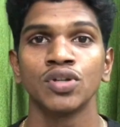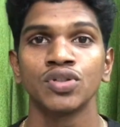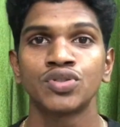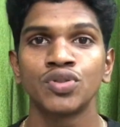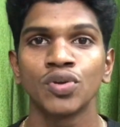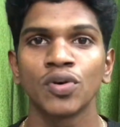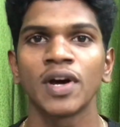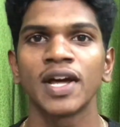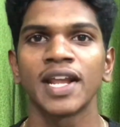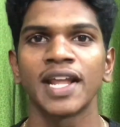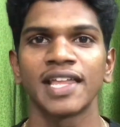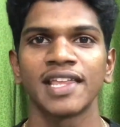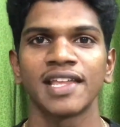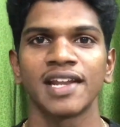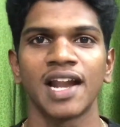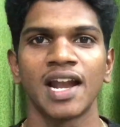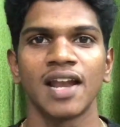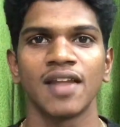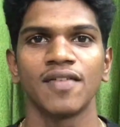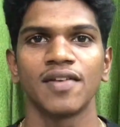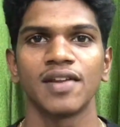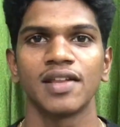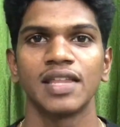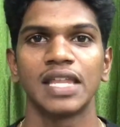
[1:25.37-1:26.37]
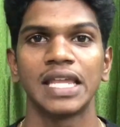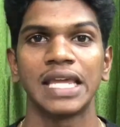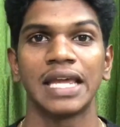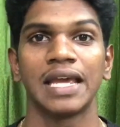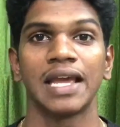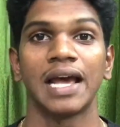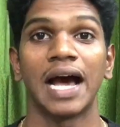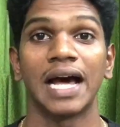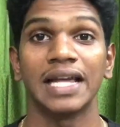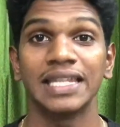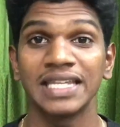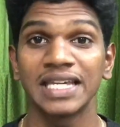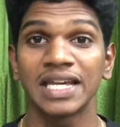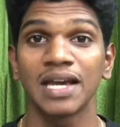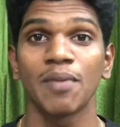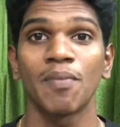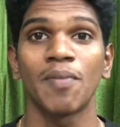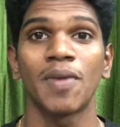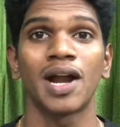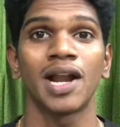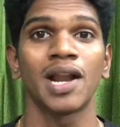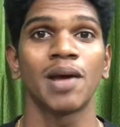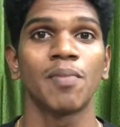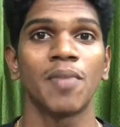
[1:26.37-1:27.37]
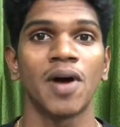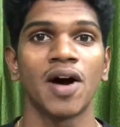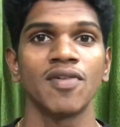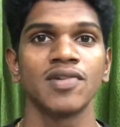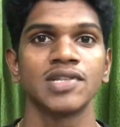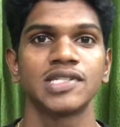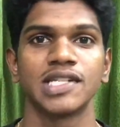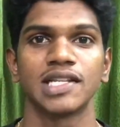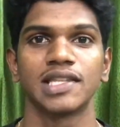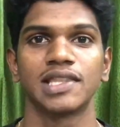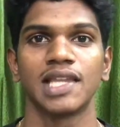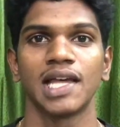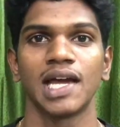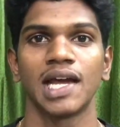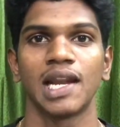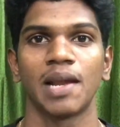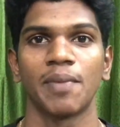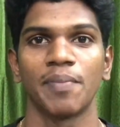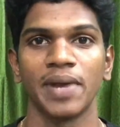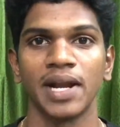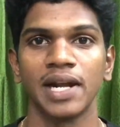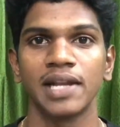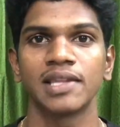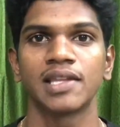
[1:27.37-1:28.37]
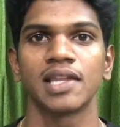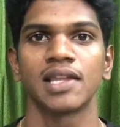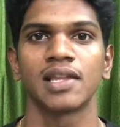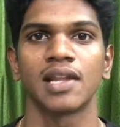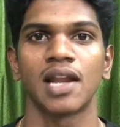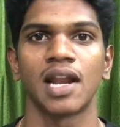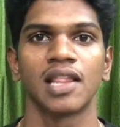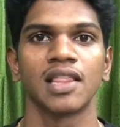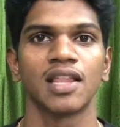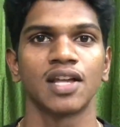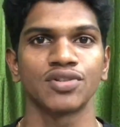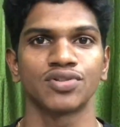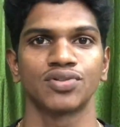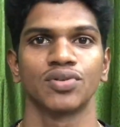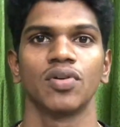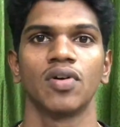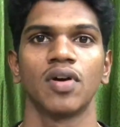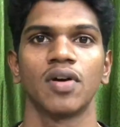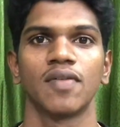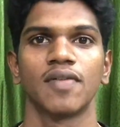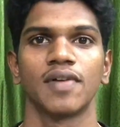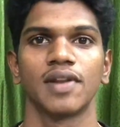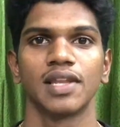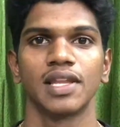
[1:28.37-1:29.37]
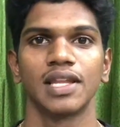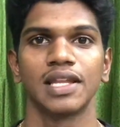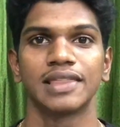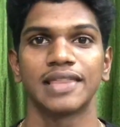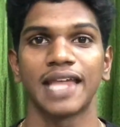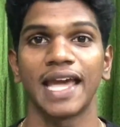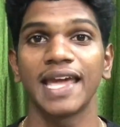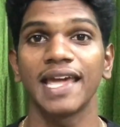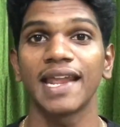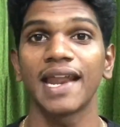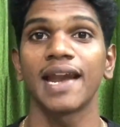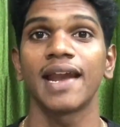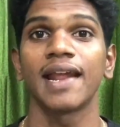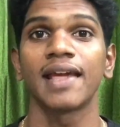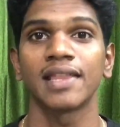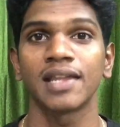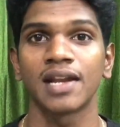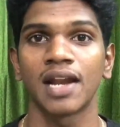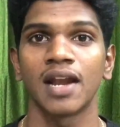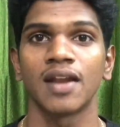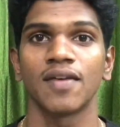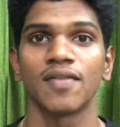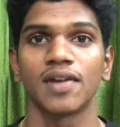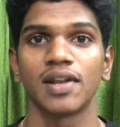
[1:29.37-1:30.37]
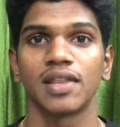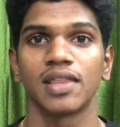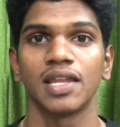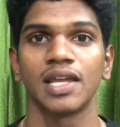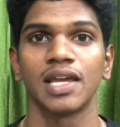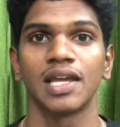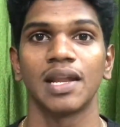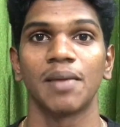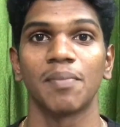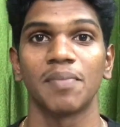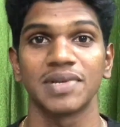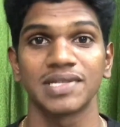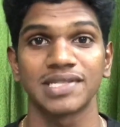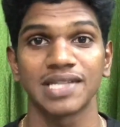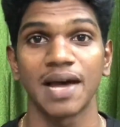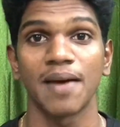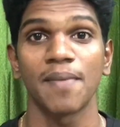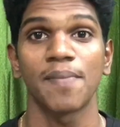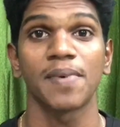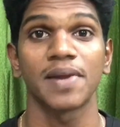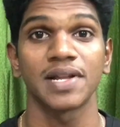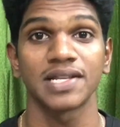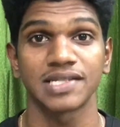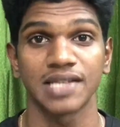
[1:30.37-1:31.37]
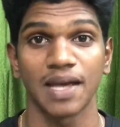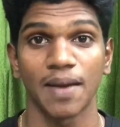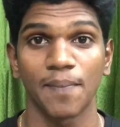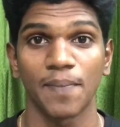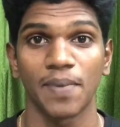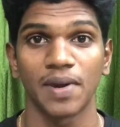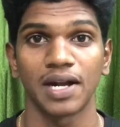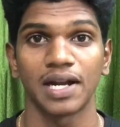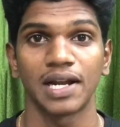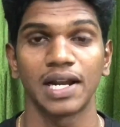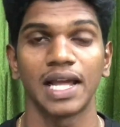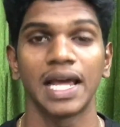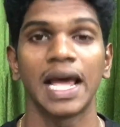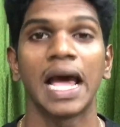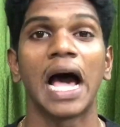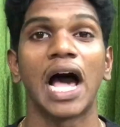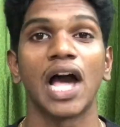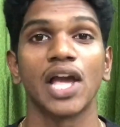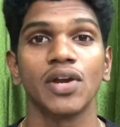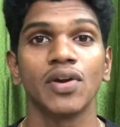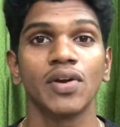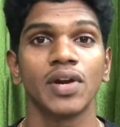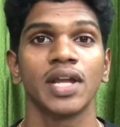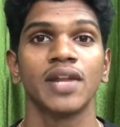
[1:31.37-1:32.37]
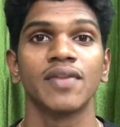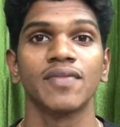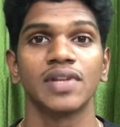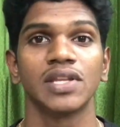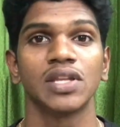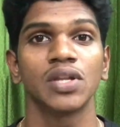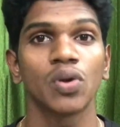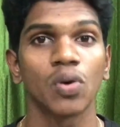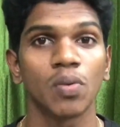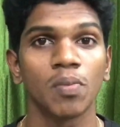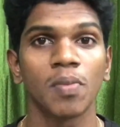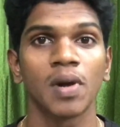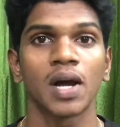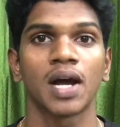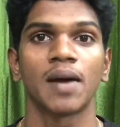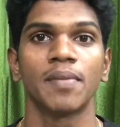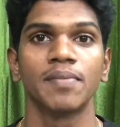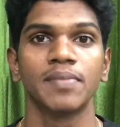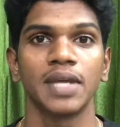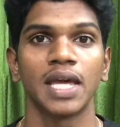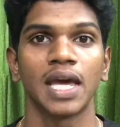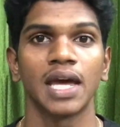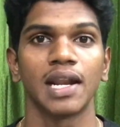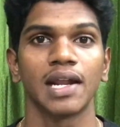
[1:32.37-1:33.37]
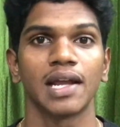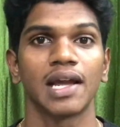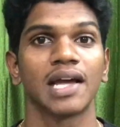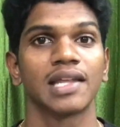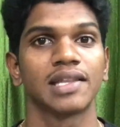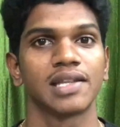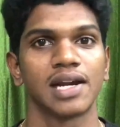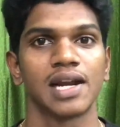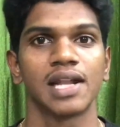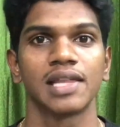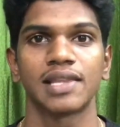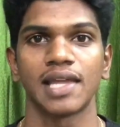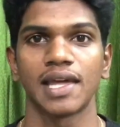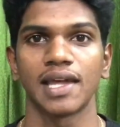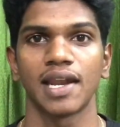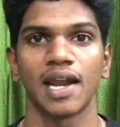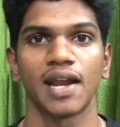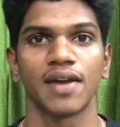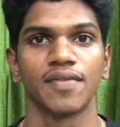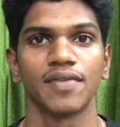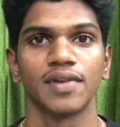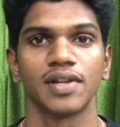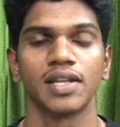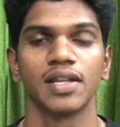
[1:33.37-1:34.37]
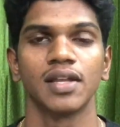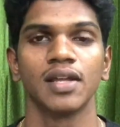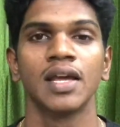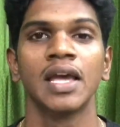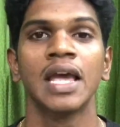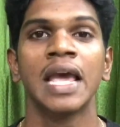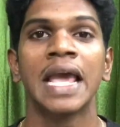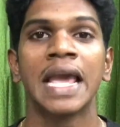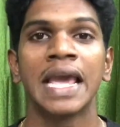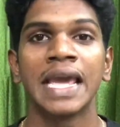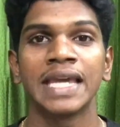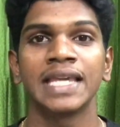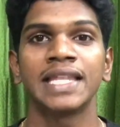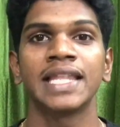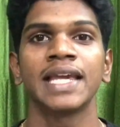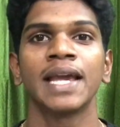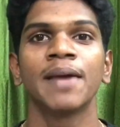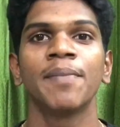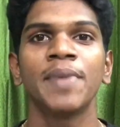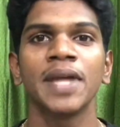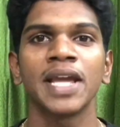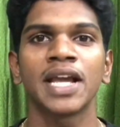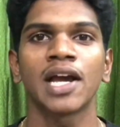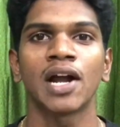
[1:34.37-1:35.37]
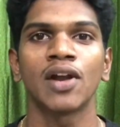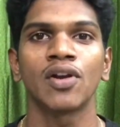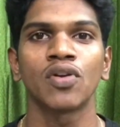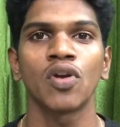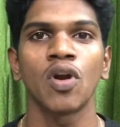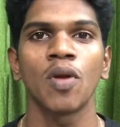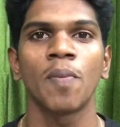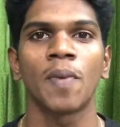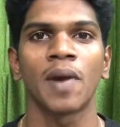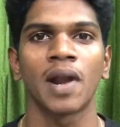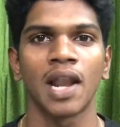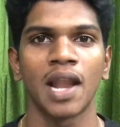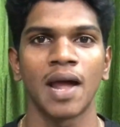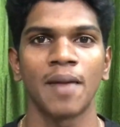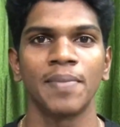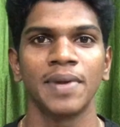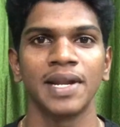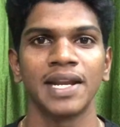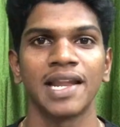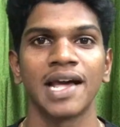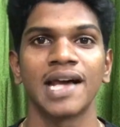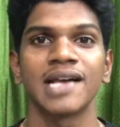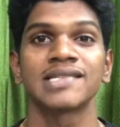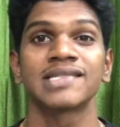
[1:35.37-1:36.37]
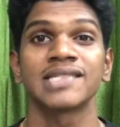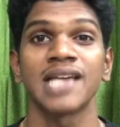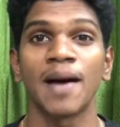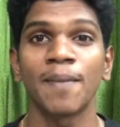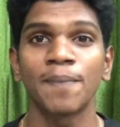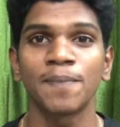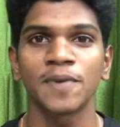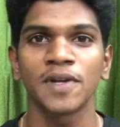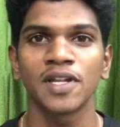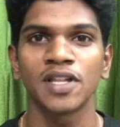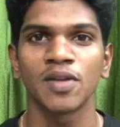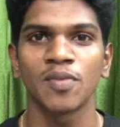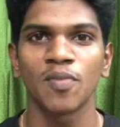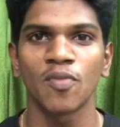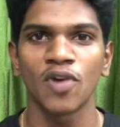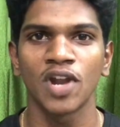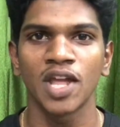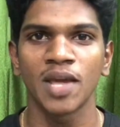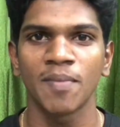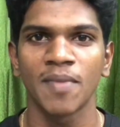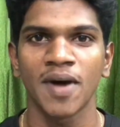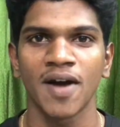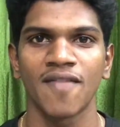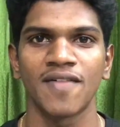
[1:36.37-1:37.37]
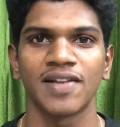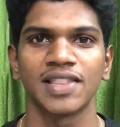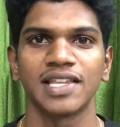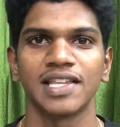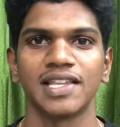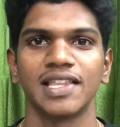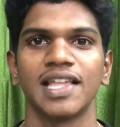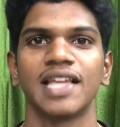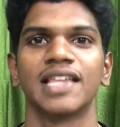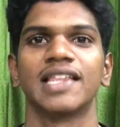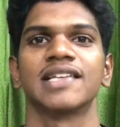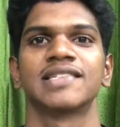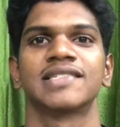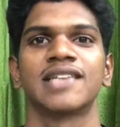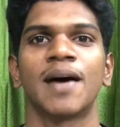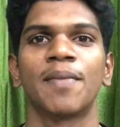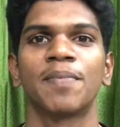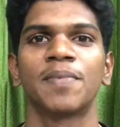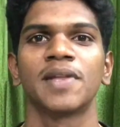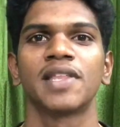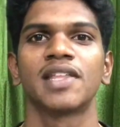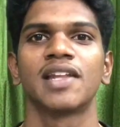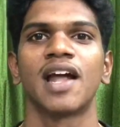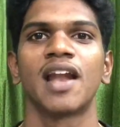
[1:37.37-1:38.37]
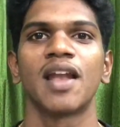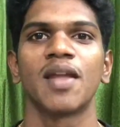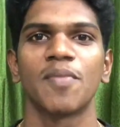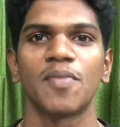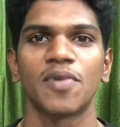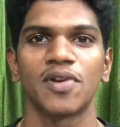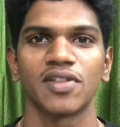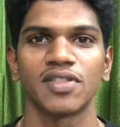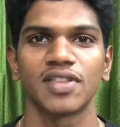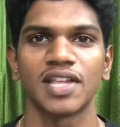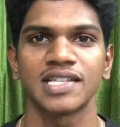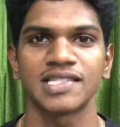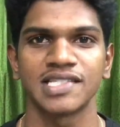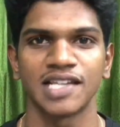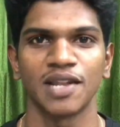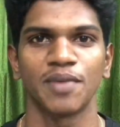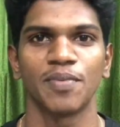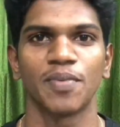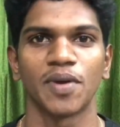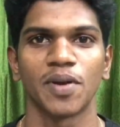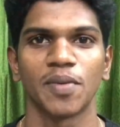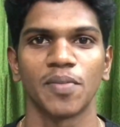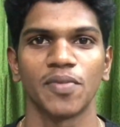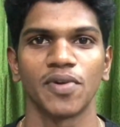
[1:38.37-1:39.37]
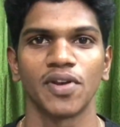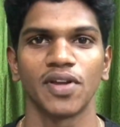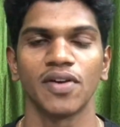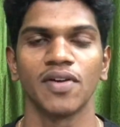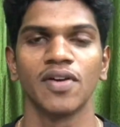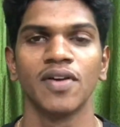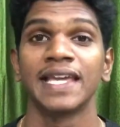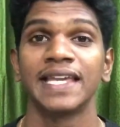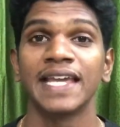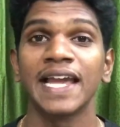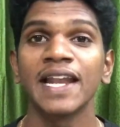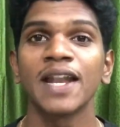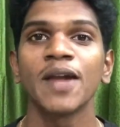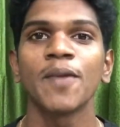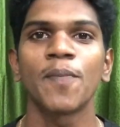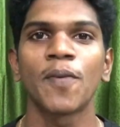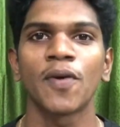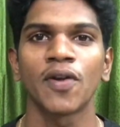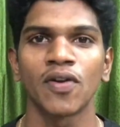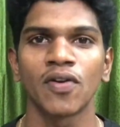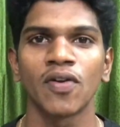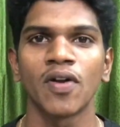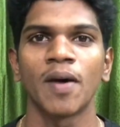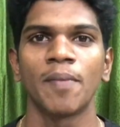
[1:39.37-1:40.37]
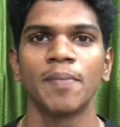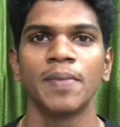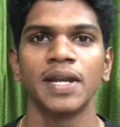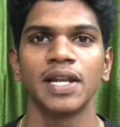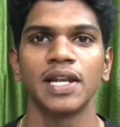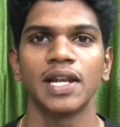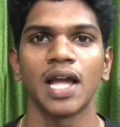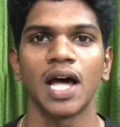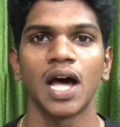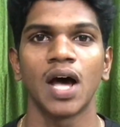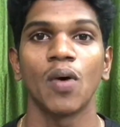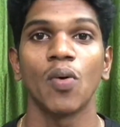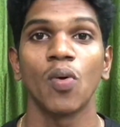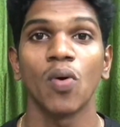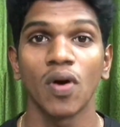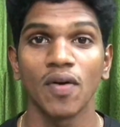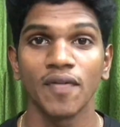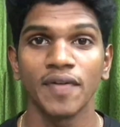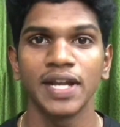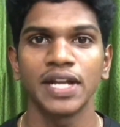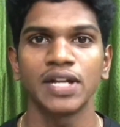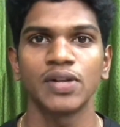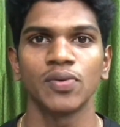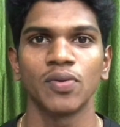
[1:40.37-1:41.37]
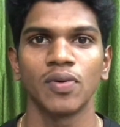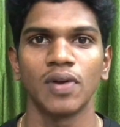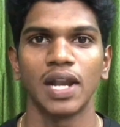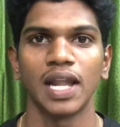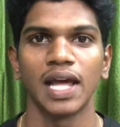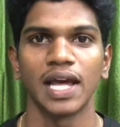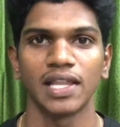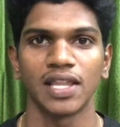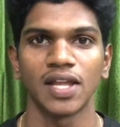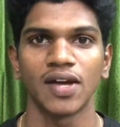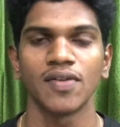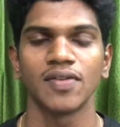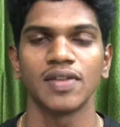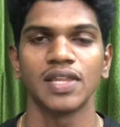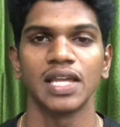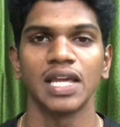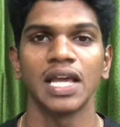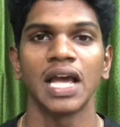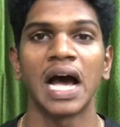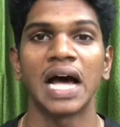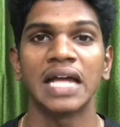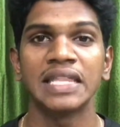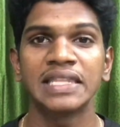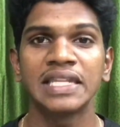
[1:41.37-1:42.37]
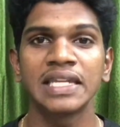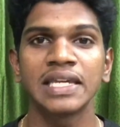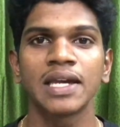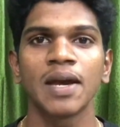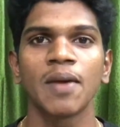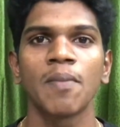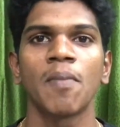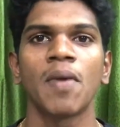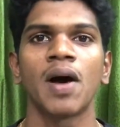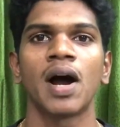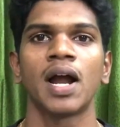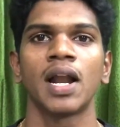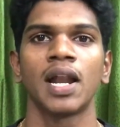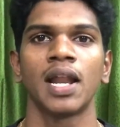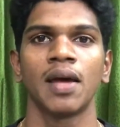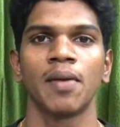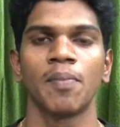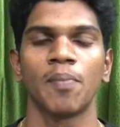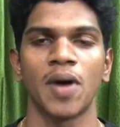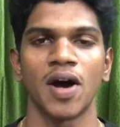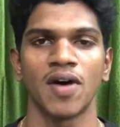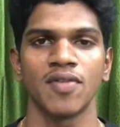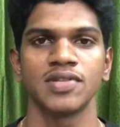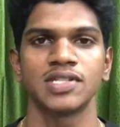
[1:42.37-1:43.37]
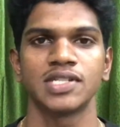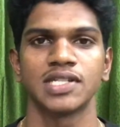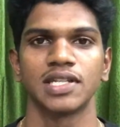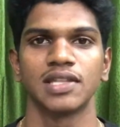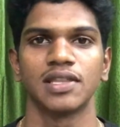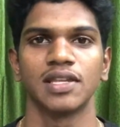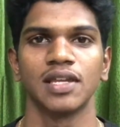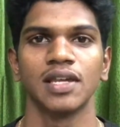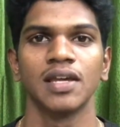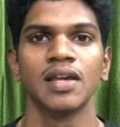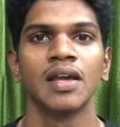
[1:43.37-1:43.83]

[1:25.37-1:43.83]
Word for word: சுகர் எதனால் வருது அதிகமான மாவுச்சத்தை நம்ம எடுத்ததுனால தான் சுகர் வருது தைராய்டு எதனால் வருது நம்ம சாப்பிட்ற சாப்பாட்டில் அயோடின் வந்து ரொம்ப கம்மியாக இருக்குது அதனால தைராய்டு வருது இதை எப்படி கண்ட்ரோல் பண்ணலாம் அப்படின்னா சாப்பிட்டது மூலியமா வந்தது அதை சாப்பிட்டதுனால மட்டும்தான் சரி பண்ண முடியும் என்ன பண்ணணும் அப்படின்னா உங்கள் வீட்டு உள்ள அதாவது அதிகமான மாவுச்சத்து